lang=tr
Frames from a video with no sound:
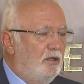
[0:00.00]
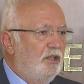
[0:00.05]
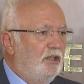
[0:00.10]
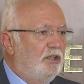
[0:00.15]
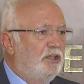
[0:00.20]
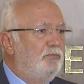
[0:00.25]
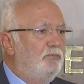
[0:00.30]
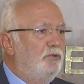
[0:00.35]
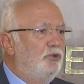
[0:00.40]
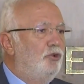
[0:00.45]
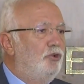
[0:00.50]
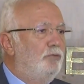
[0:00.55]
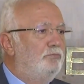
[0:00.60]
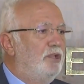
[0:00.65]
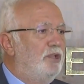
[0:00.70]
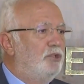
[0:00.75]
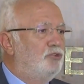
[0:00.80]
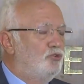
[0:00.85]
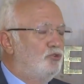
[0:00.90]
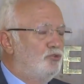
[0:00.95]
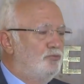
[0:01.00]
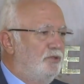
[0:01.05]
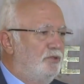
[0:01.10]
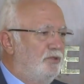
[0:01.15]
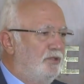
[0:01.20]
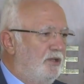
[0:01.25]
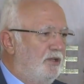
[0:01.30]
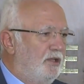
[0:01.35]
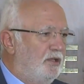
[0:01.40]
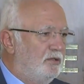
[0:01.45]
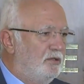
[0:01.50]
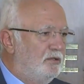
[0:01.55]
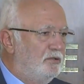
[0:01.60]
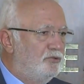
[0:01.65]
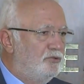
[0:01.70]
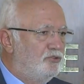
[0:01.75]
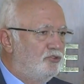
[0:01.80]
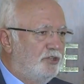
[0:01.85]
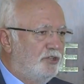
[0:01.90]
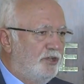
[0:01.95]
2 milyon 500 bin liraya
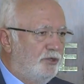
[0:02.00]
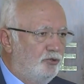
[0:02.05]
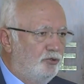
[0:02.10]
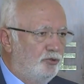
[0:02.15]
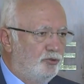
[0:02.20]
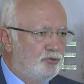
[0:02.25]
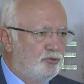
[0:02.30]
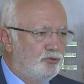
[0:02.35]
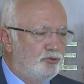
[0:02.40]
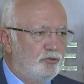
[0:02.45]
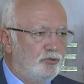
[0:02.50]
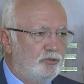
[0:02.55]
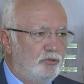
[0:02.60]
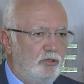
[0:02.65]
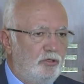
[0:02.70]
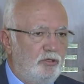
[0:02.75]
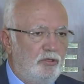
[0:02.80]
çıkarıyoruz.